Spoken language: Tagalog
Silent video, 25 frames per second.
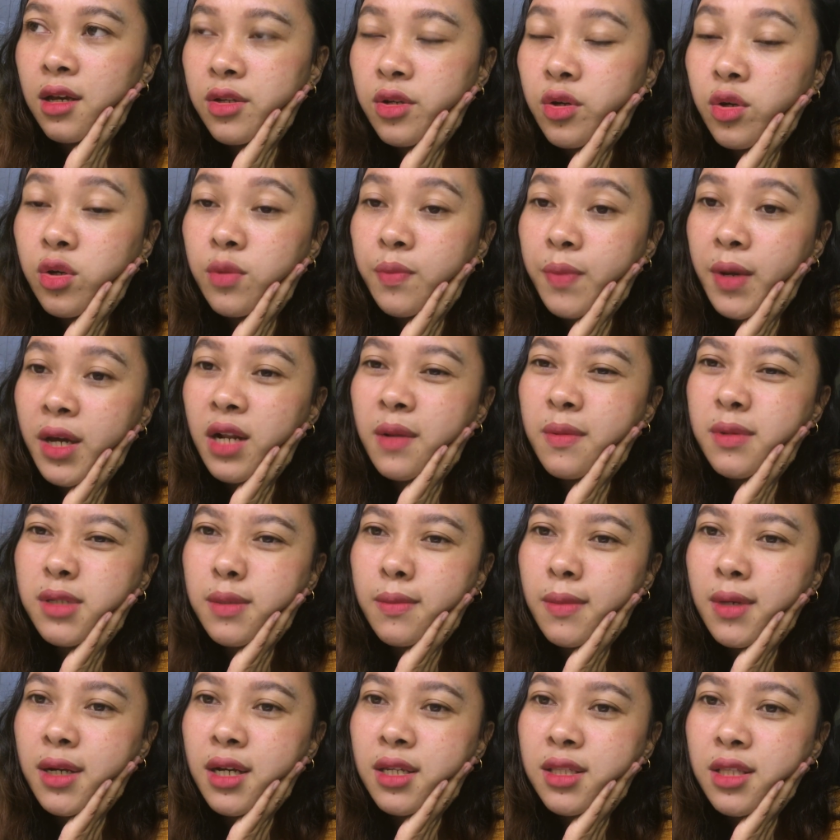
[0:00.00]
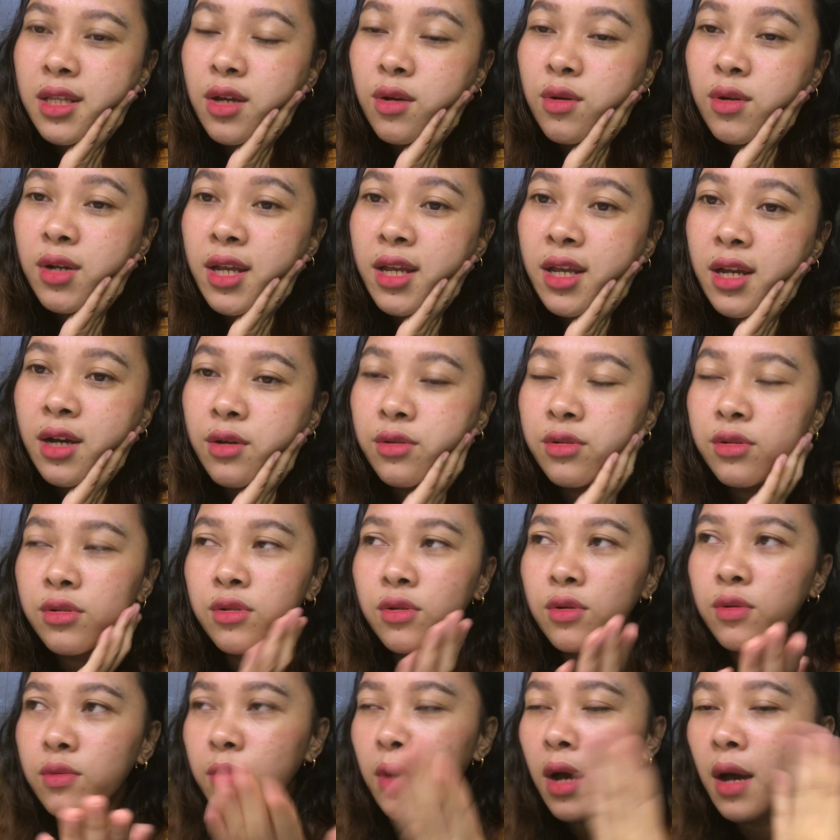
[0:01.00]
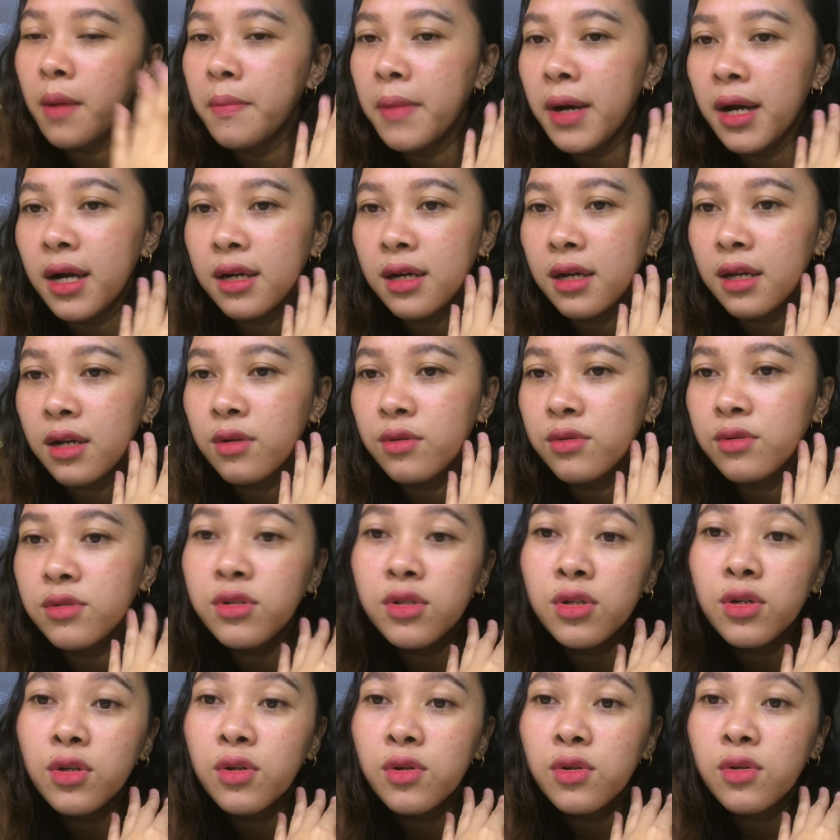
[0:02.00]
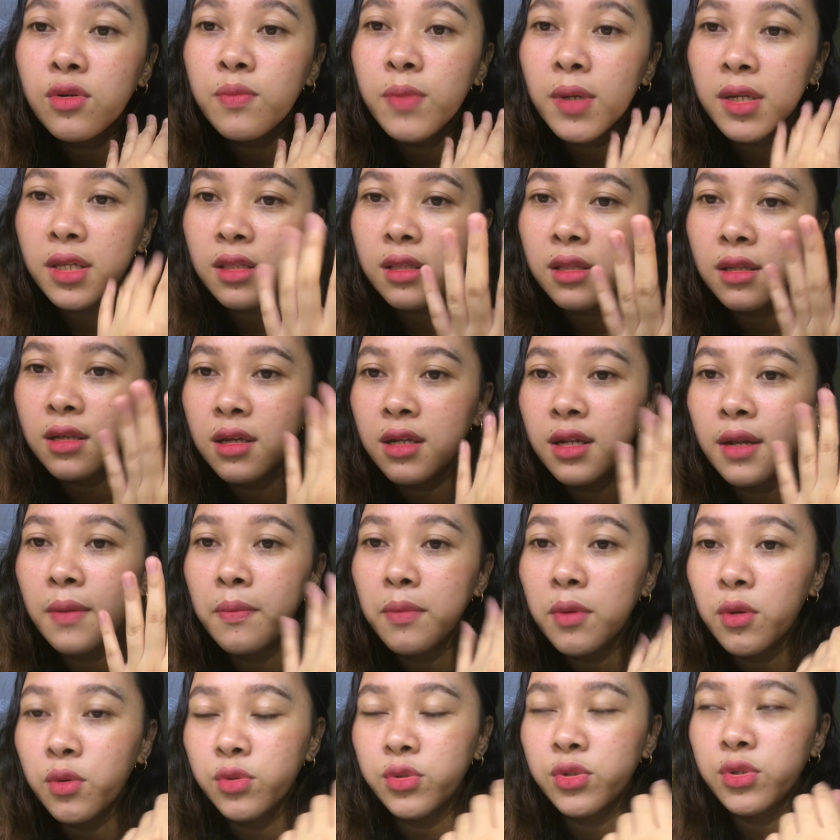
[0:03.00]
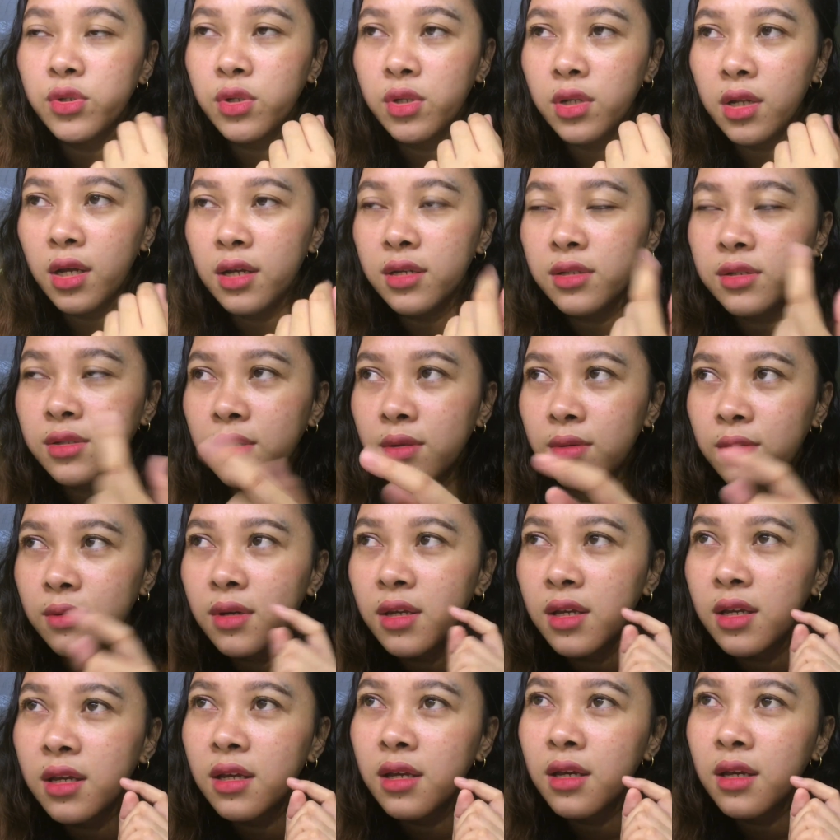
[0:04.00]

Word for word: yun para mas maganda yung layout nyo mga background niyo pag in-upload niyo na so